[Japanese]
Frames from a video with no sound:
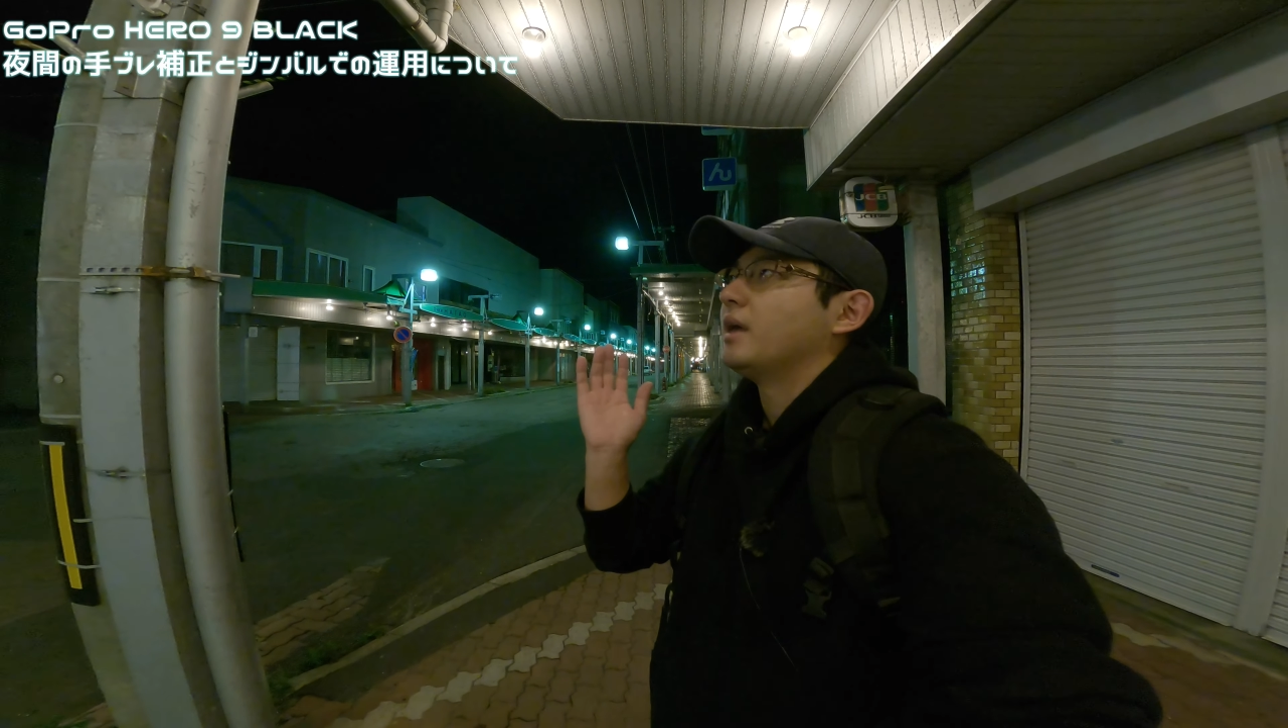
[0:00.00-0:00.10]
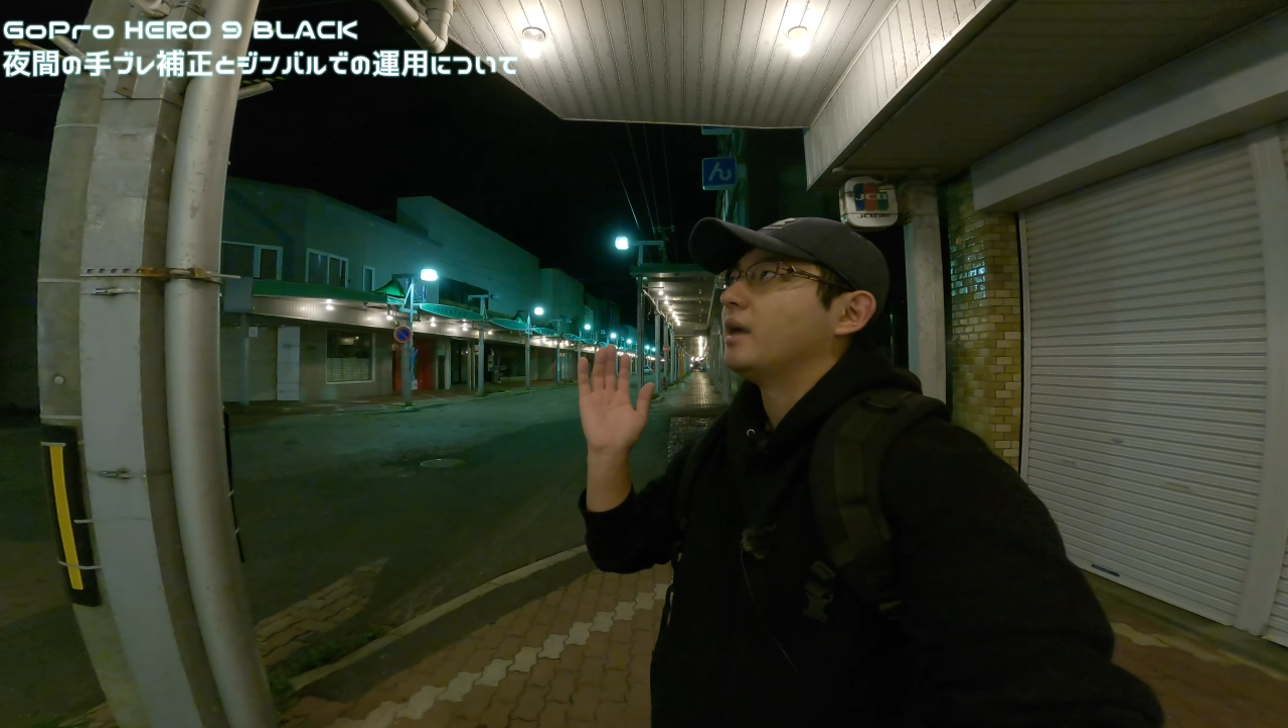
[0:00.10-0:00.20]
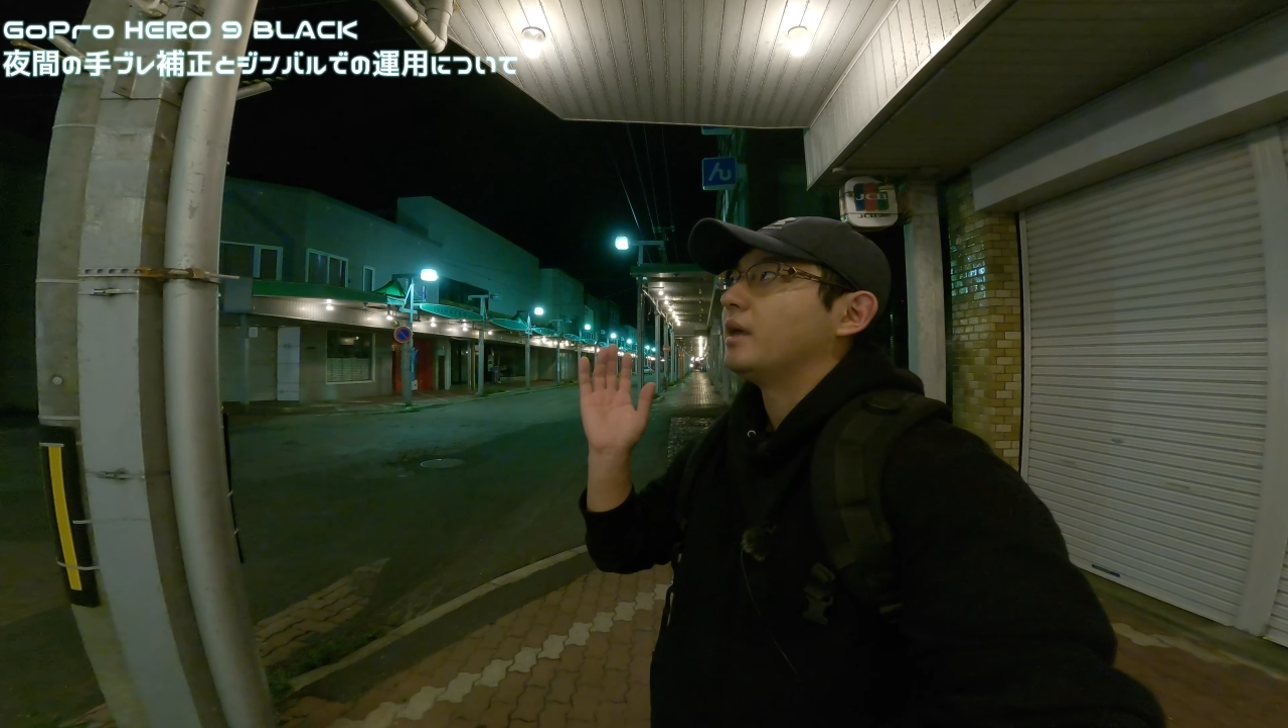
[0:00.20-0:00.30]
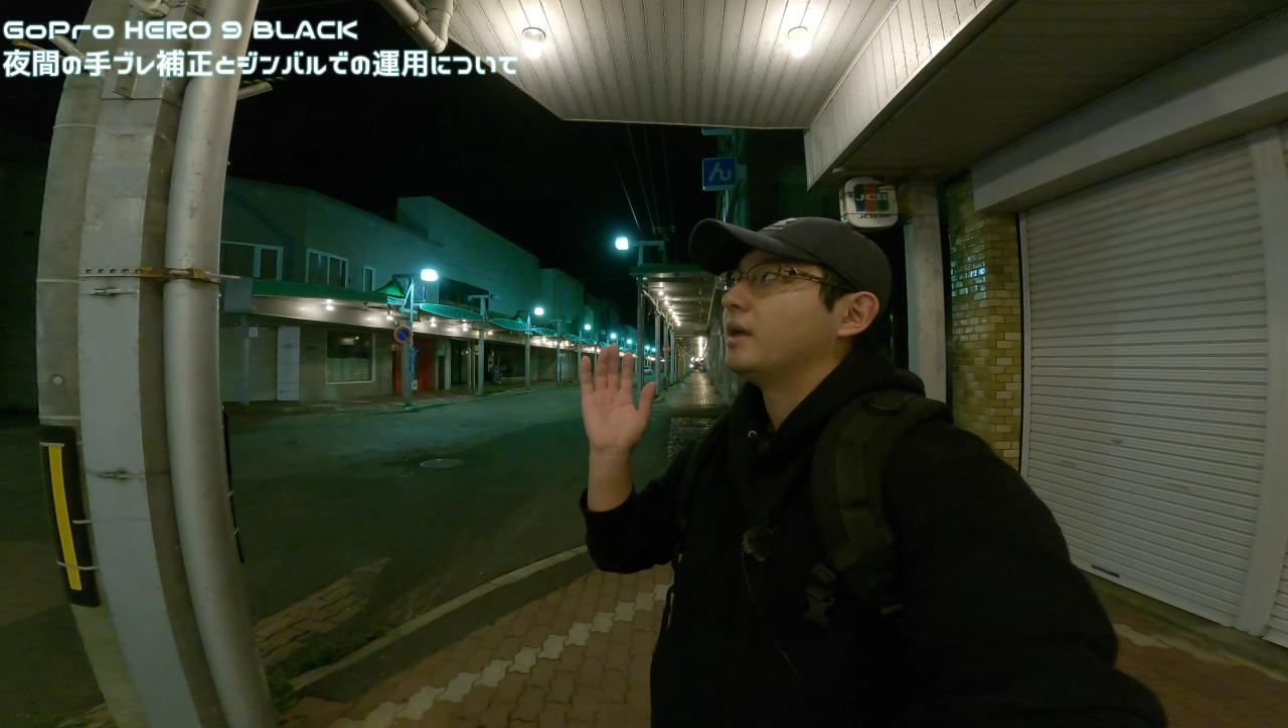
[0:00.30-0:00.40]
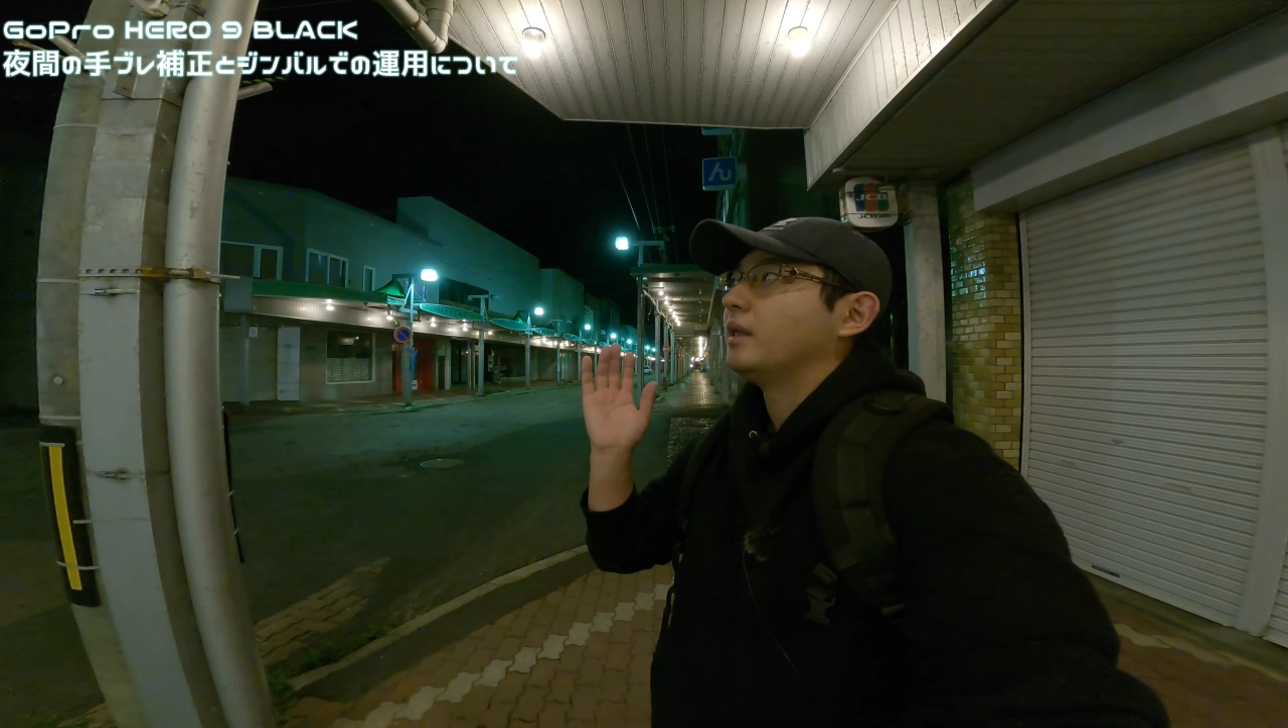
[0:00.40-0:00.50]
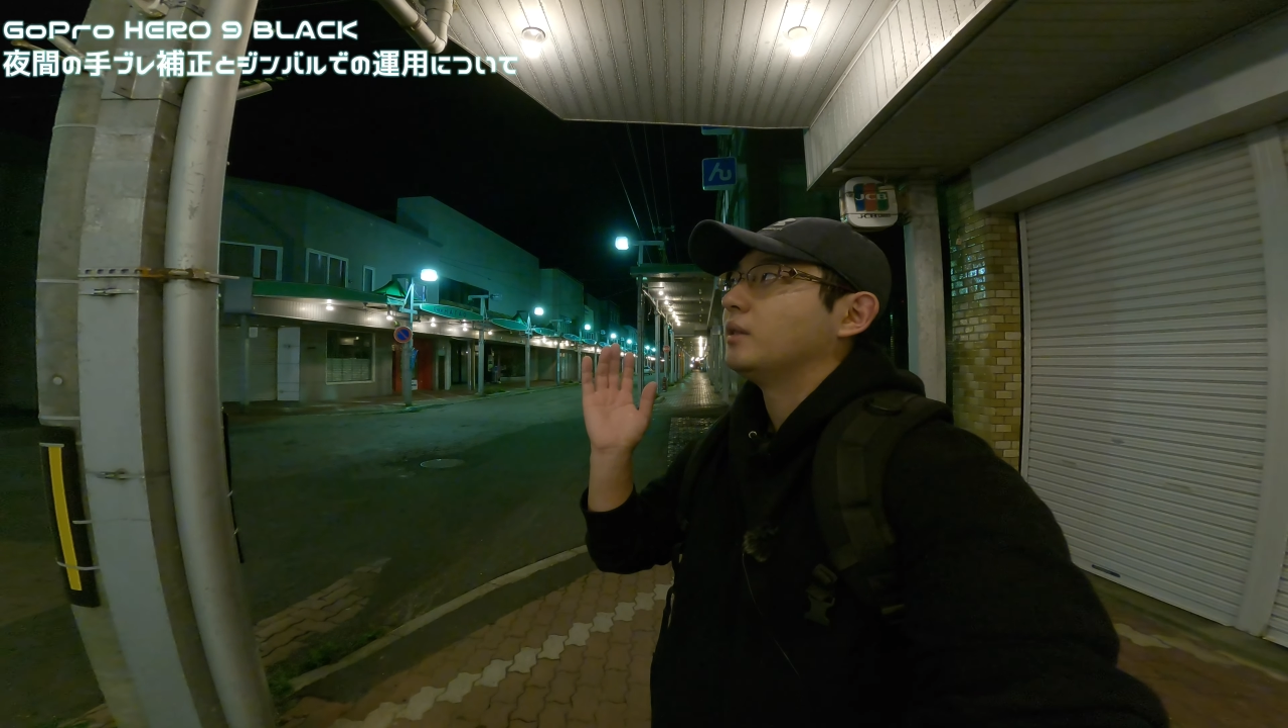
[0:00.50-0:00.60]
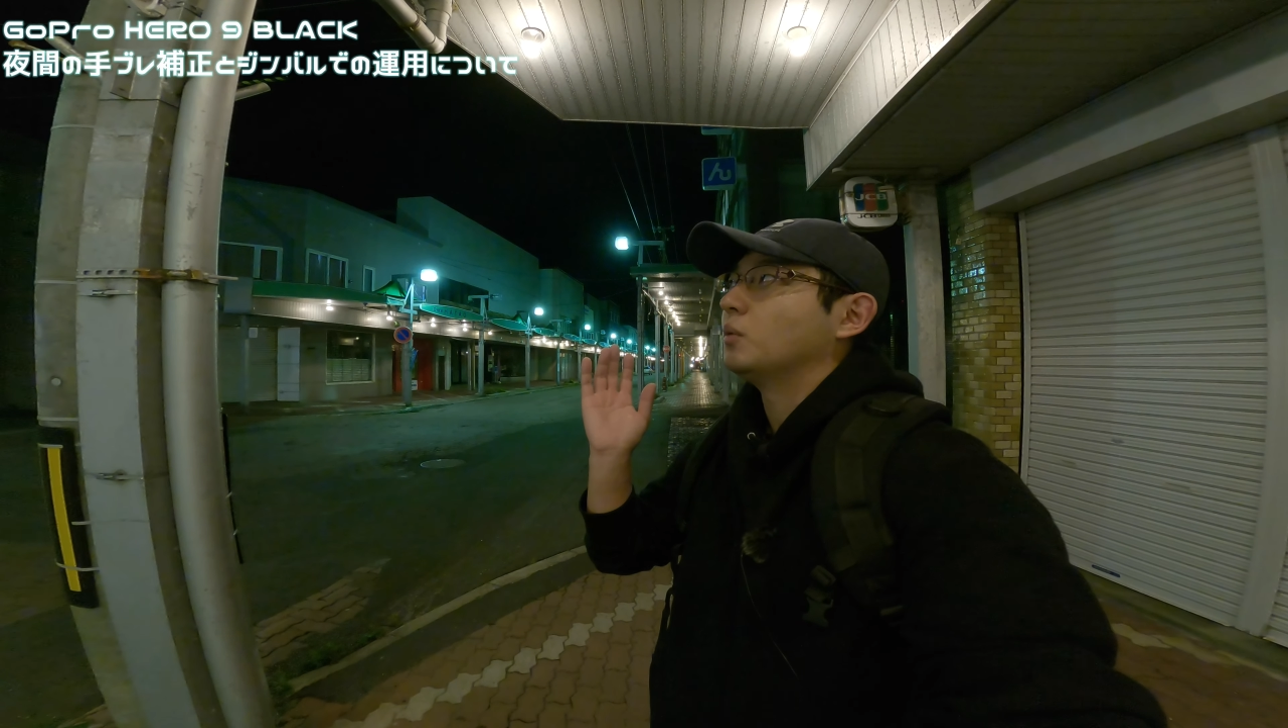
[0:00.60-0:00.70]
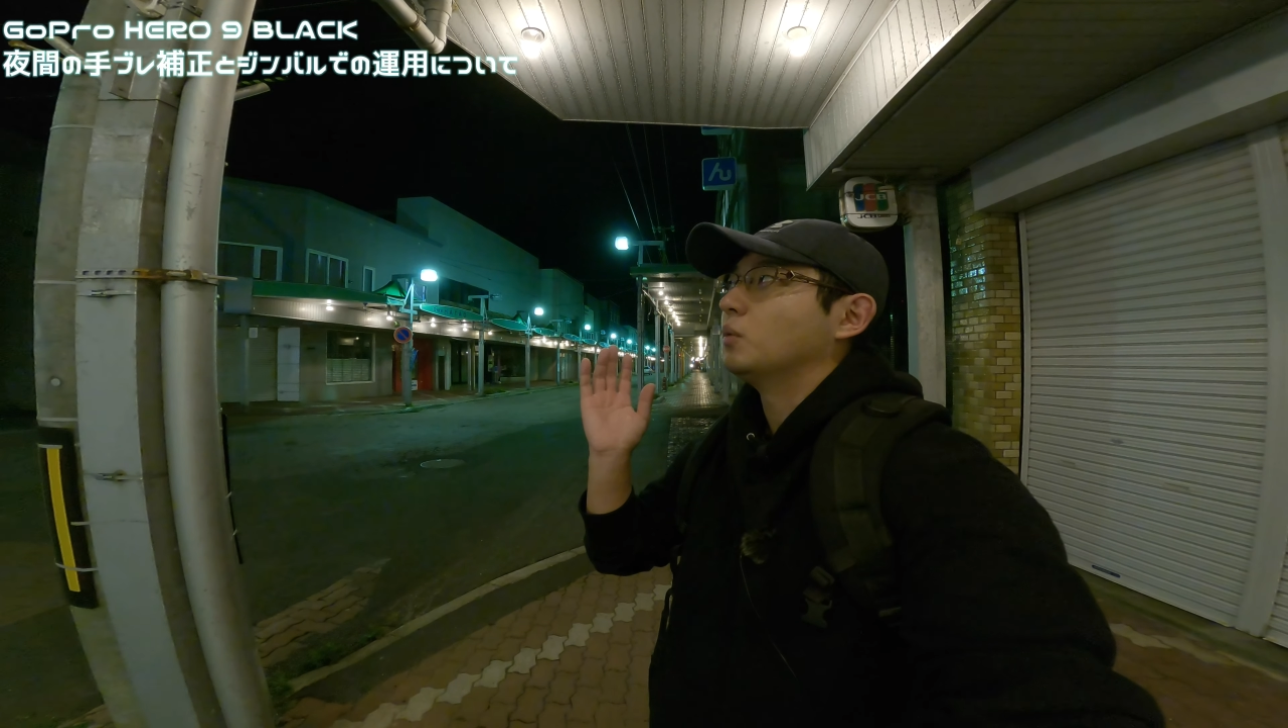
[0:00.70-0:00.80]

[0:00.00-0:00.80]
えっ、